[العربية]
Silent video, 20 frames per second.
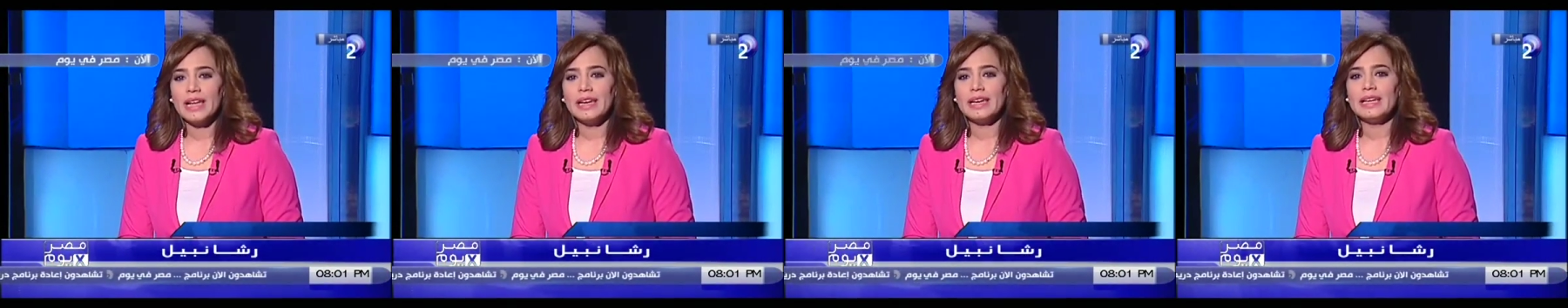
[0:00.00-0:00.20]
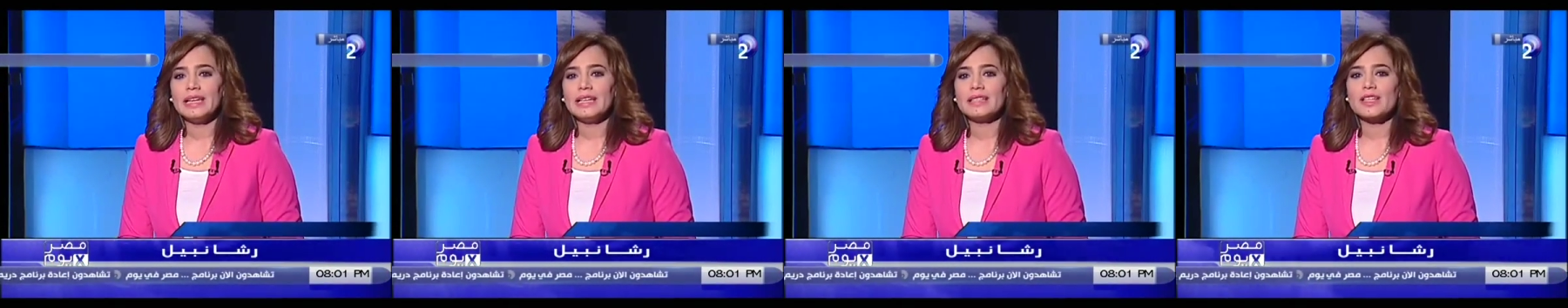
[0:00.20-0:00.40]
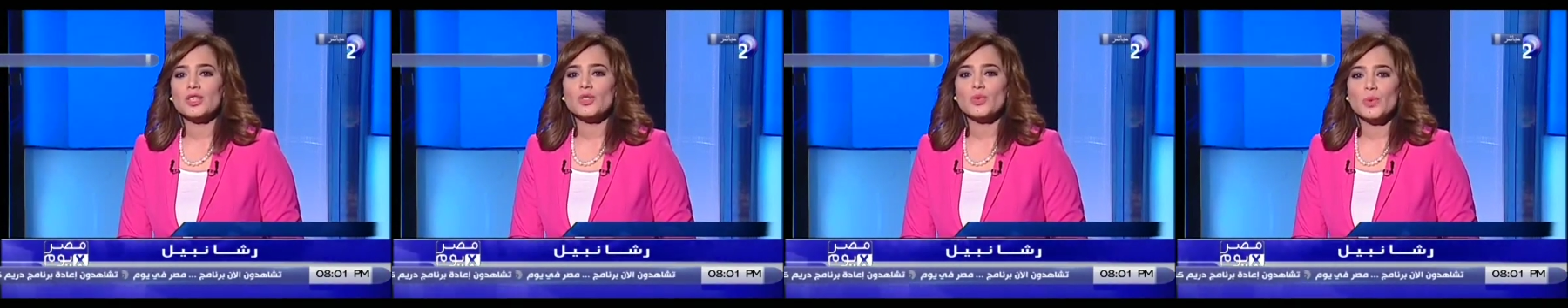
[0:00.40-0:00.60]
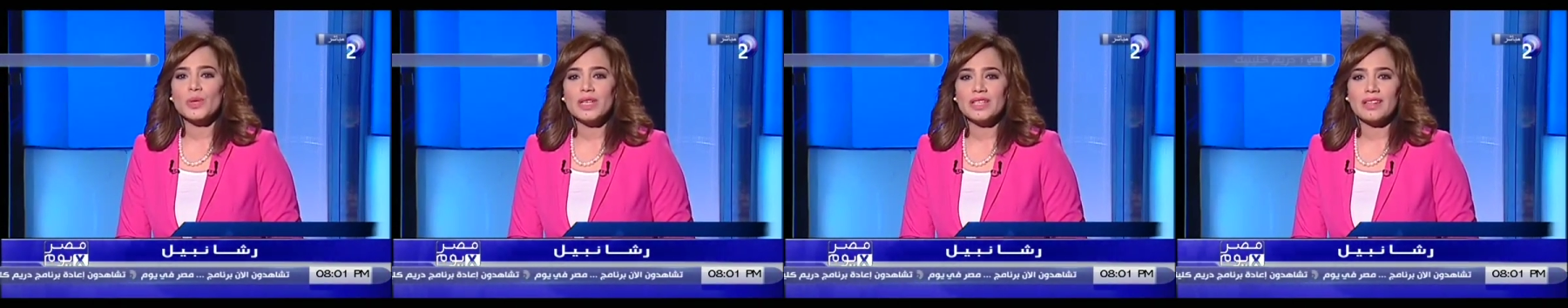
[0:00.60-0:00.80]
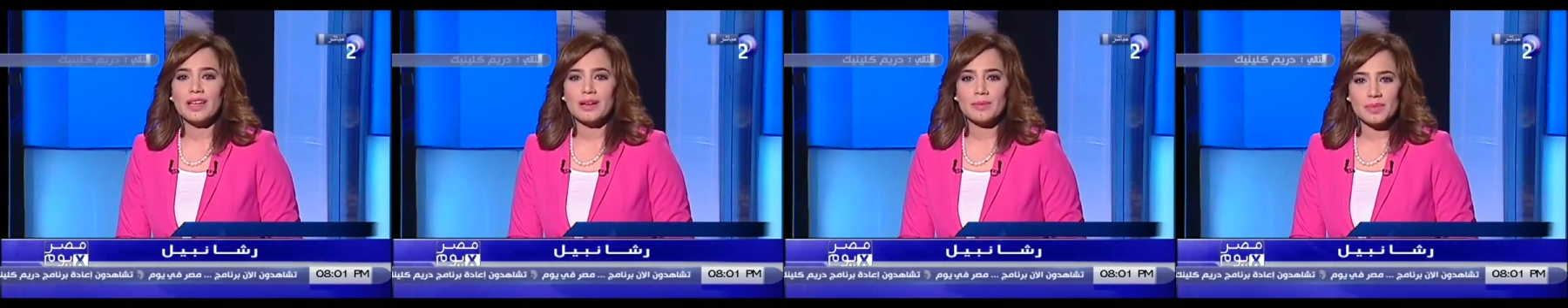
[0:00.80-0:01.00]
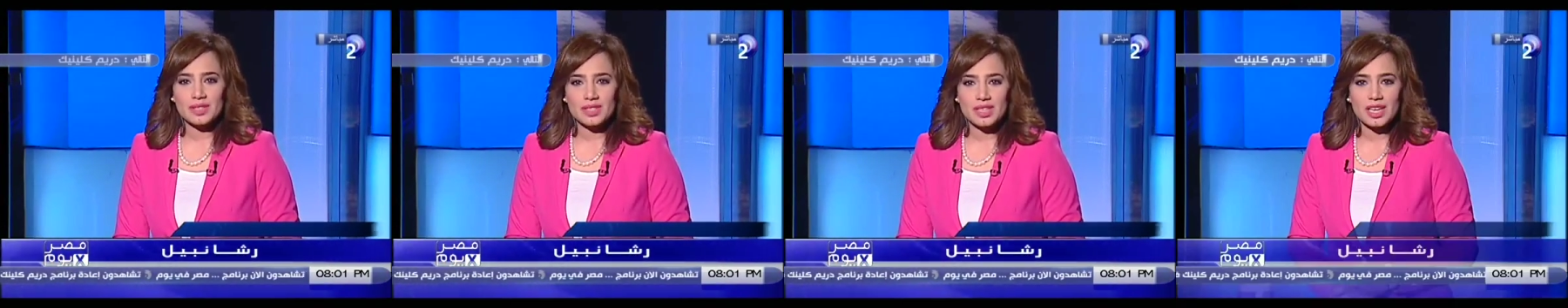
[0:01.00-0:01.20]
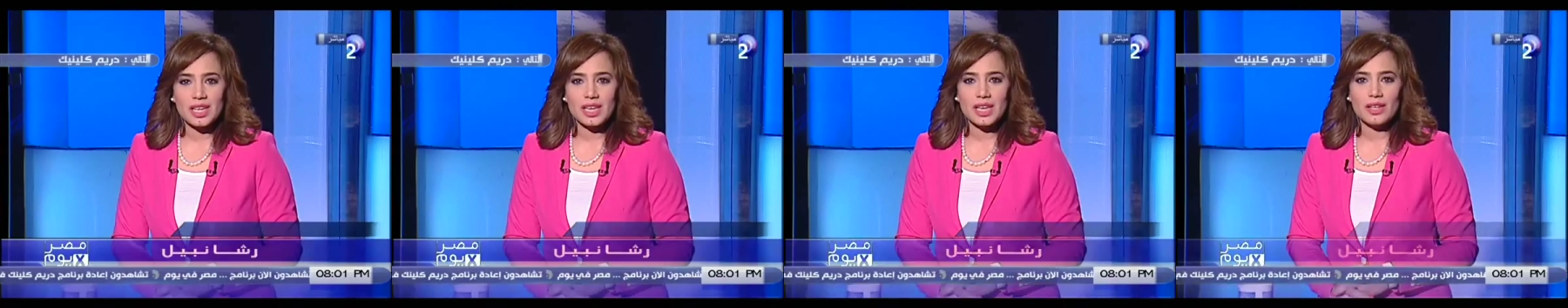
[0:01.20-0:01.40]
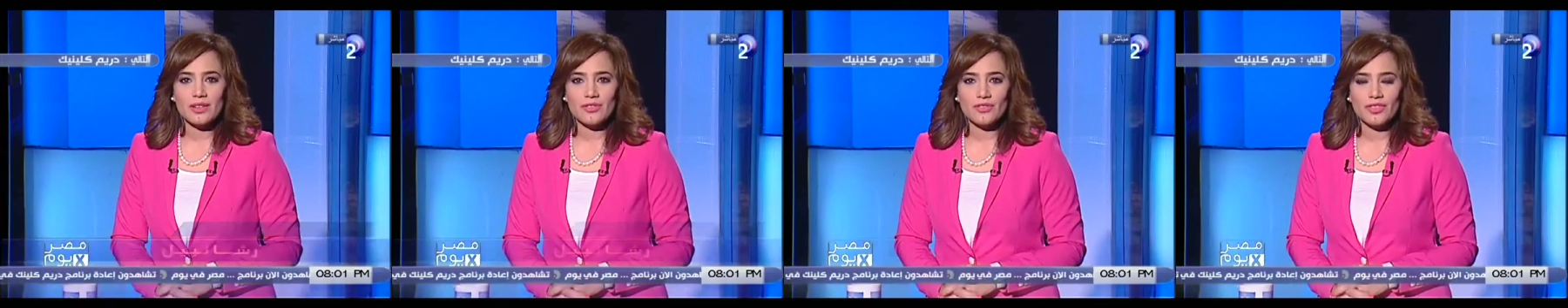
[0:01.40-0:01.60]
لتصويت
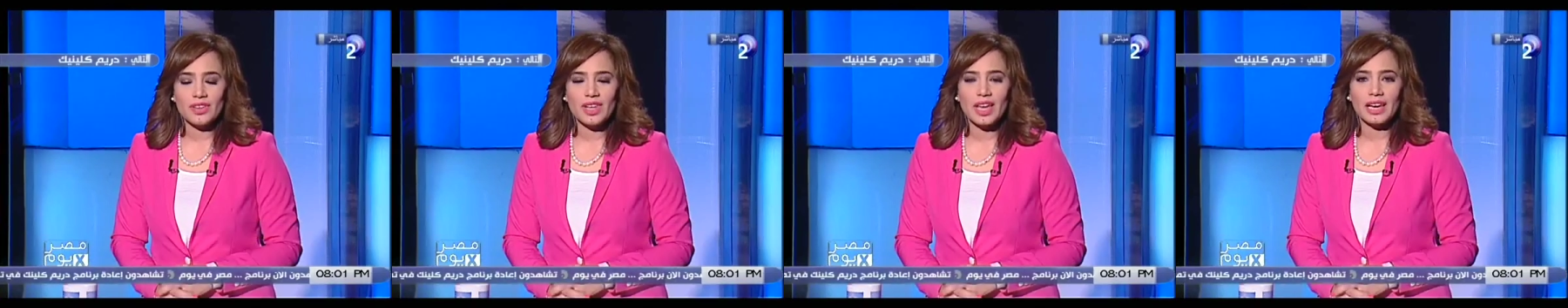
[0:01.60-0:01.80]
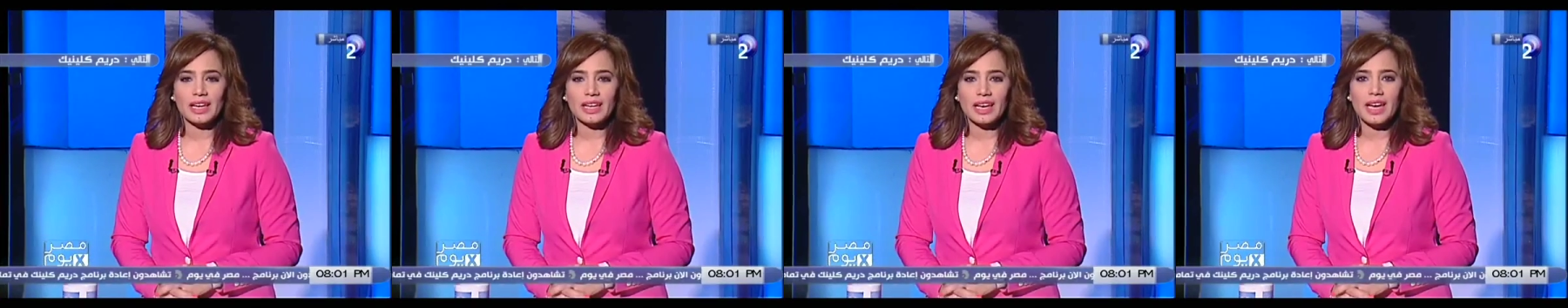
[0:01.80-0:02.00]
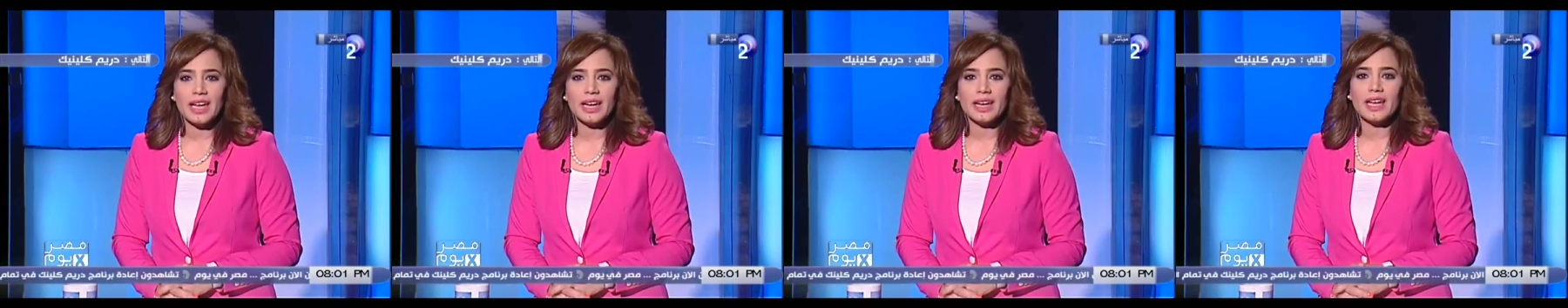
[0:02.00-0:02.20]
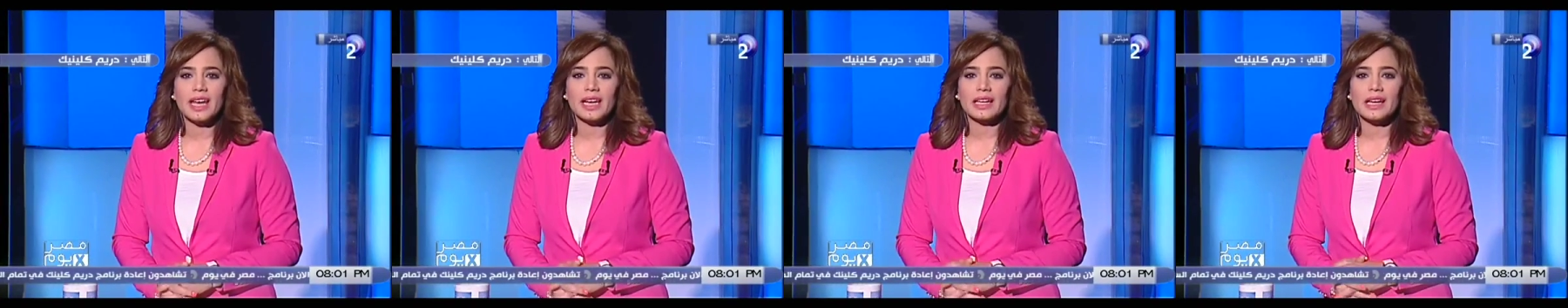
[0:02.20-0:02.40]
المصريين في الخارج